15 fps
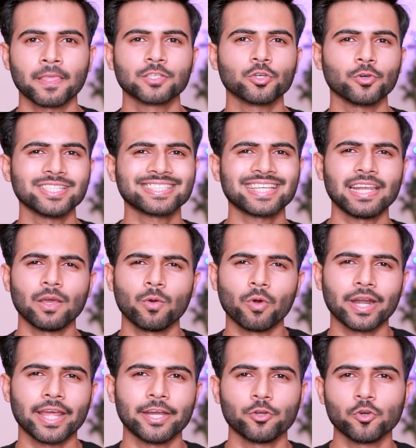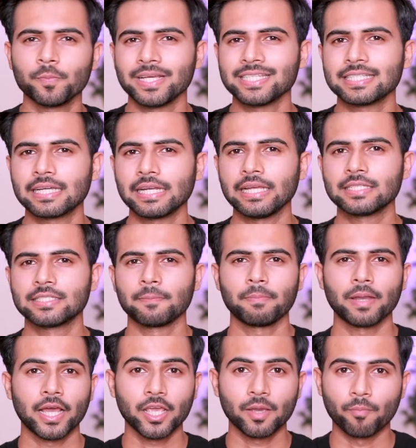सो इसके लिए व्हाट आई डू बेसिकली इज
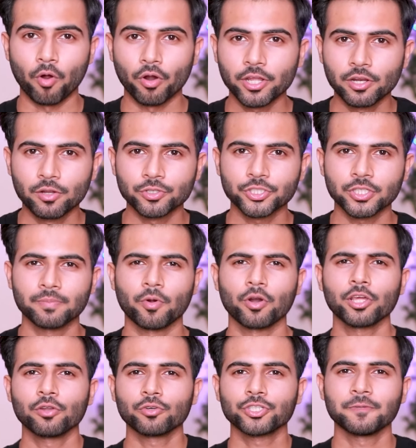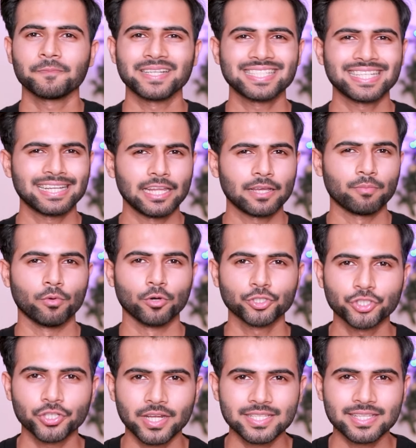अप्लाई अ बॉडी लोशन बॉडी लोशन बेसिकली एक
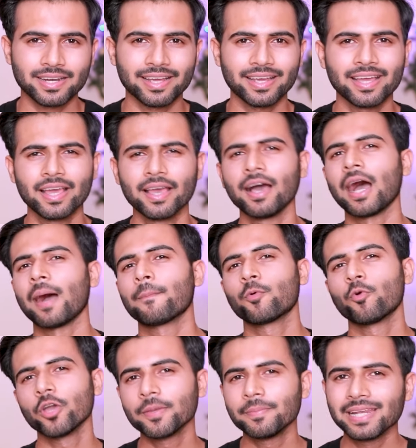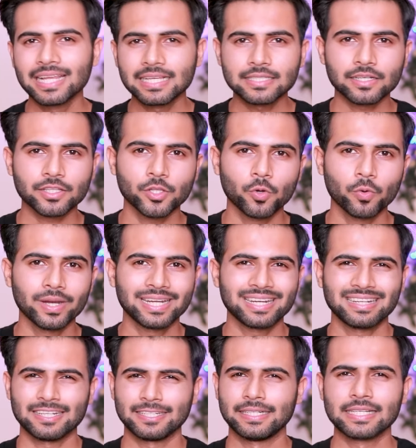मॉइस्चराइजर है आप कोई भी ले सकते हो
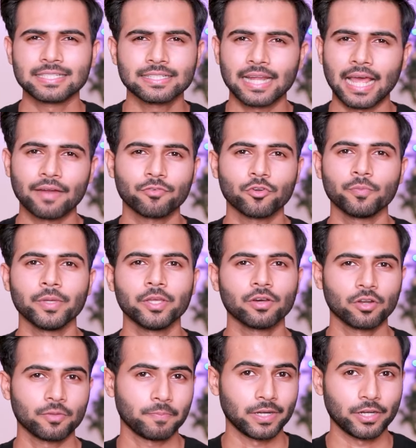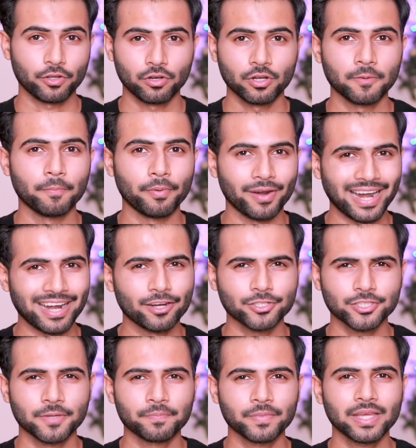इट डजेंट हैव टू बी ऑन अ पर्टिकुलर ब्रांड और
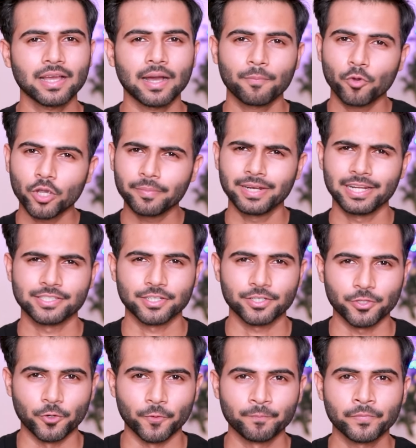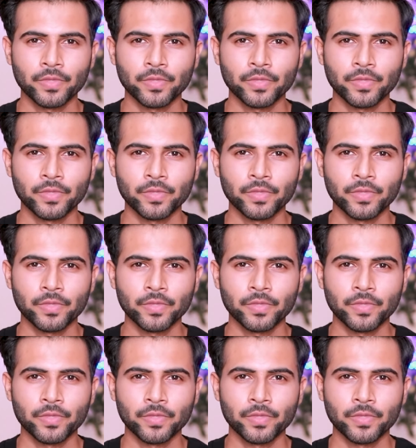समथिंग आप कोई भी ले सकते हो